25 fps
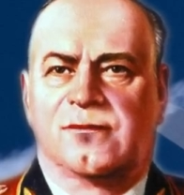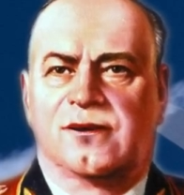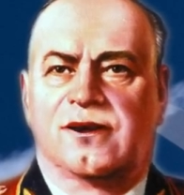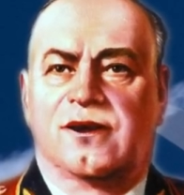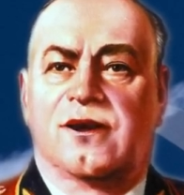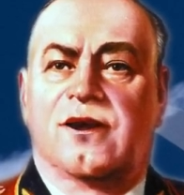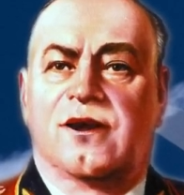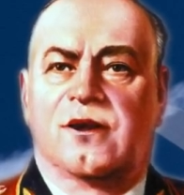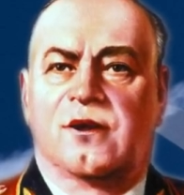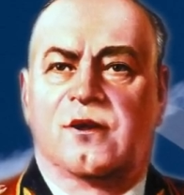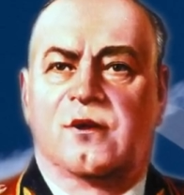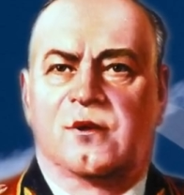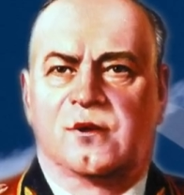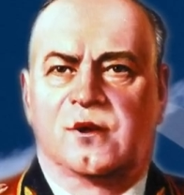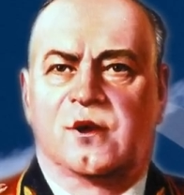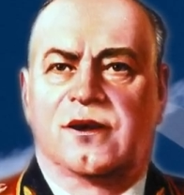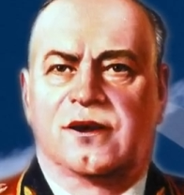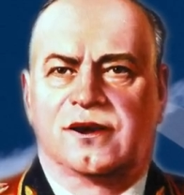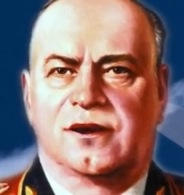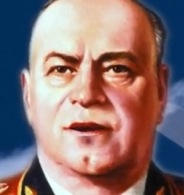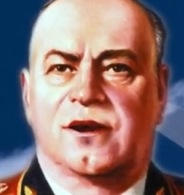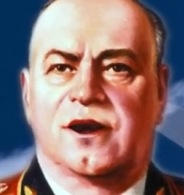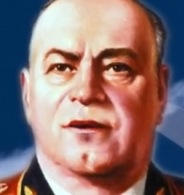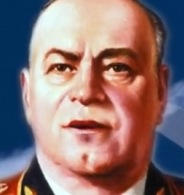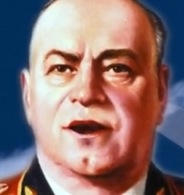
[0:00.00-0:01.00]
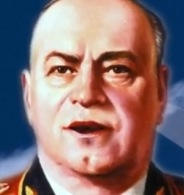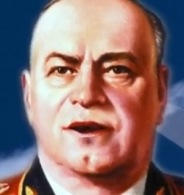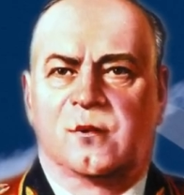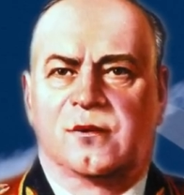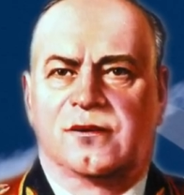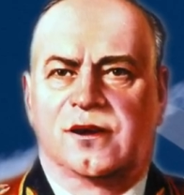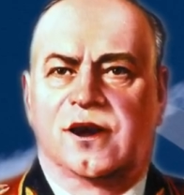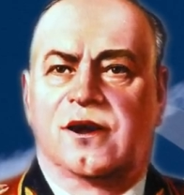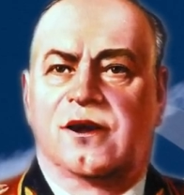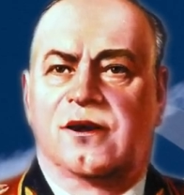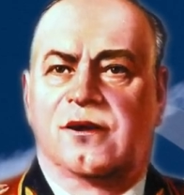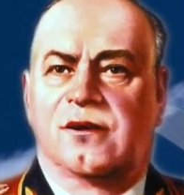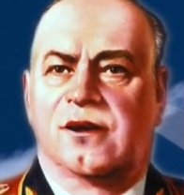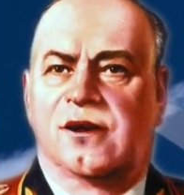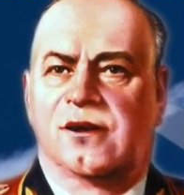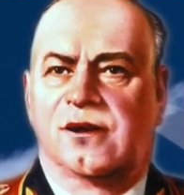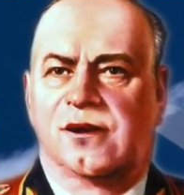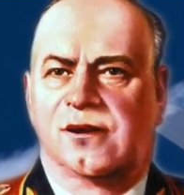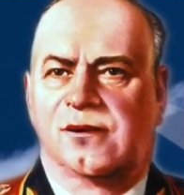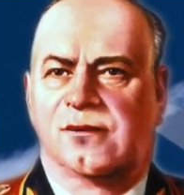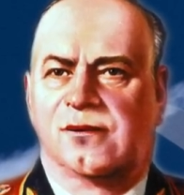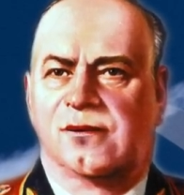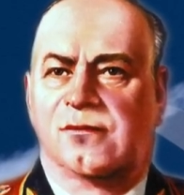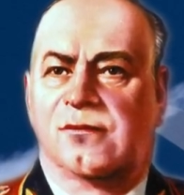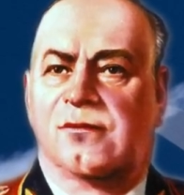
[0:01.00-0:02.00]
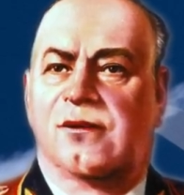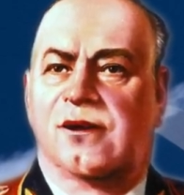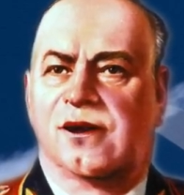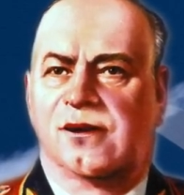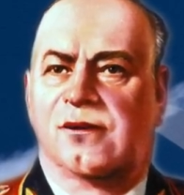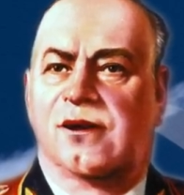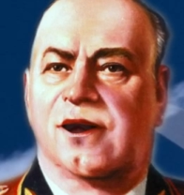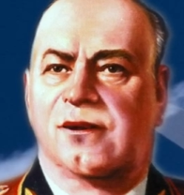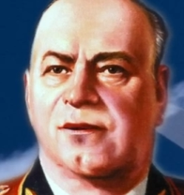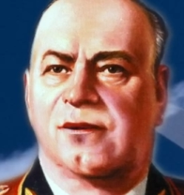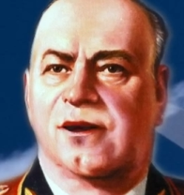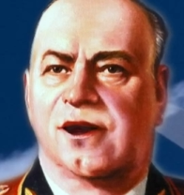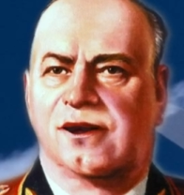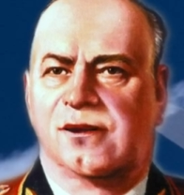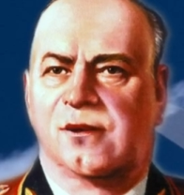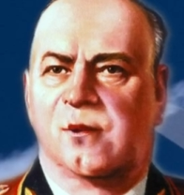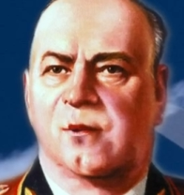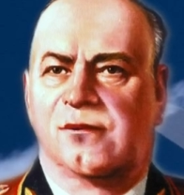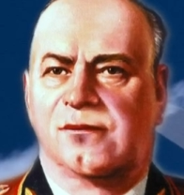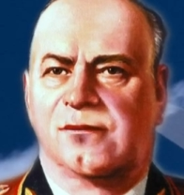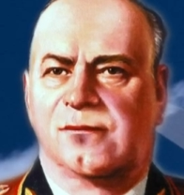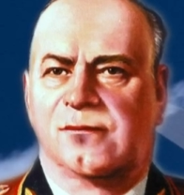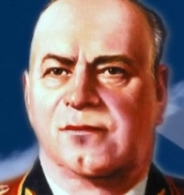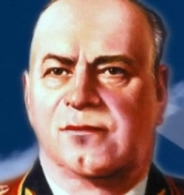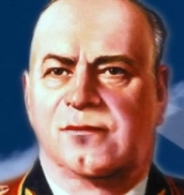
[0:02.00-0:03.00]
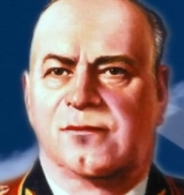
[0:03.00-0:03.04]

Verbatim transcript: заявил представитель Кремля Дмитрий Песков.